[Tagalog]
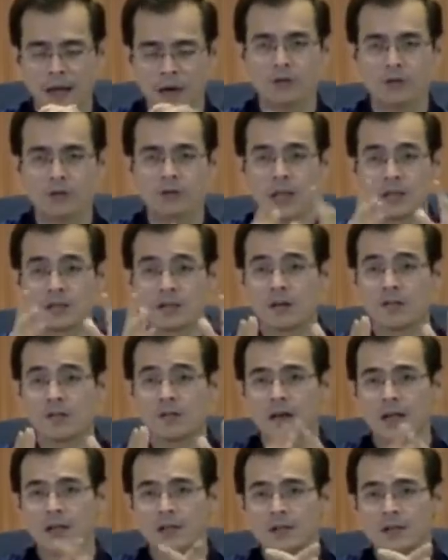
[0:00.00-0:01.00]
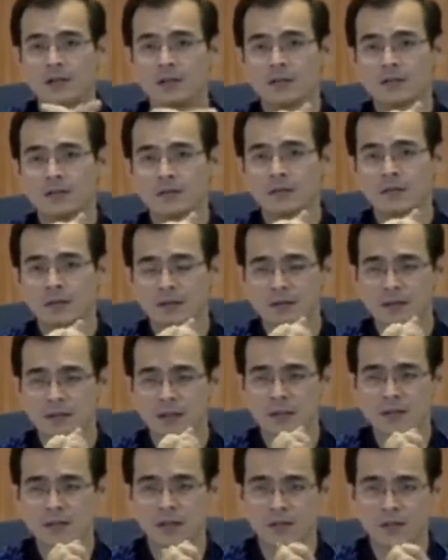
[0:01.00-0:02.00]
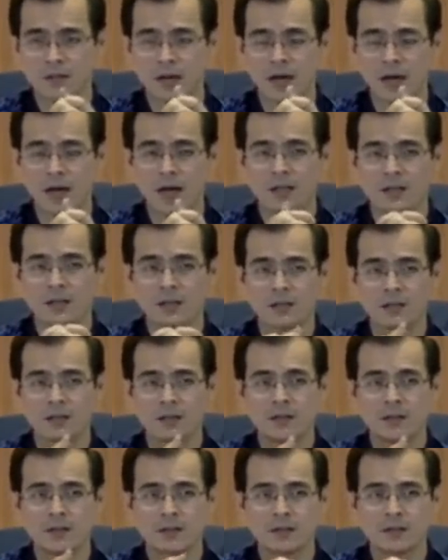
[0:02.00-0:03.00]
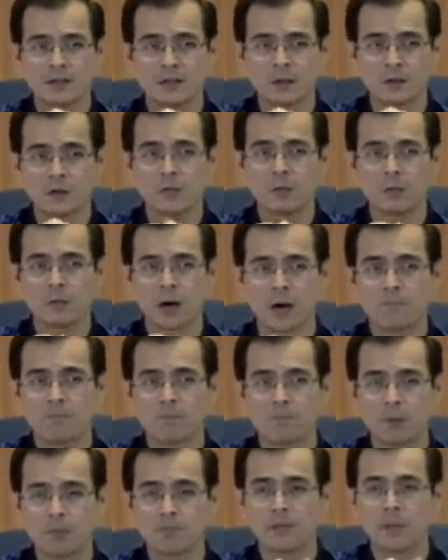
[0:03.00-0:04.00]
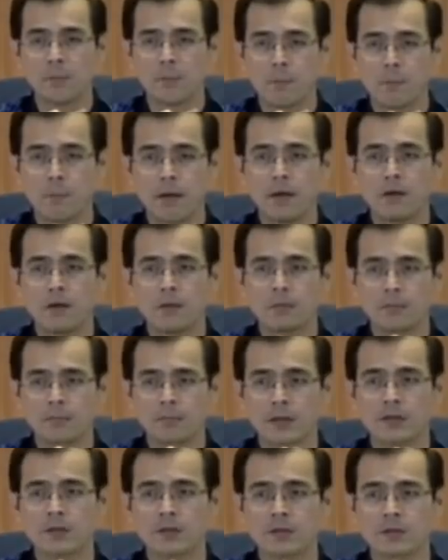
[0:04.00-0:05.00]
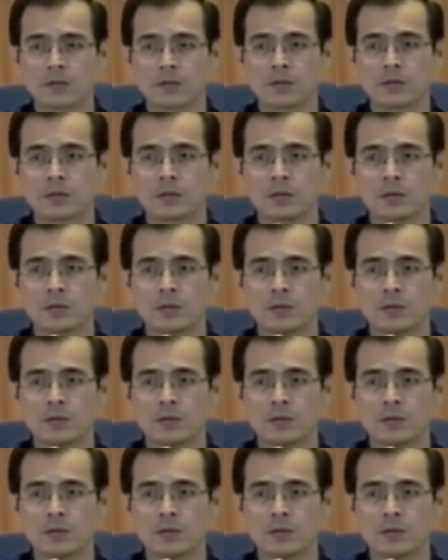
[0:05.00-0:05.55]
Ako, tansya ko ah. O, tansya ko lang ah siguro mga 50 billion pesos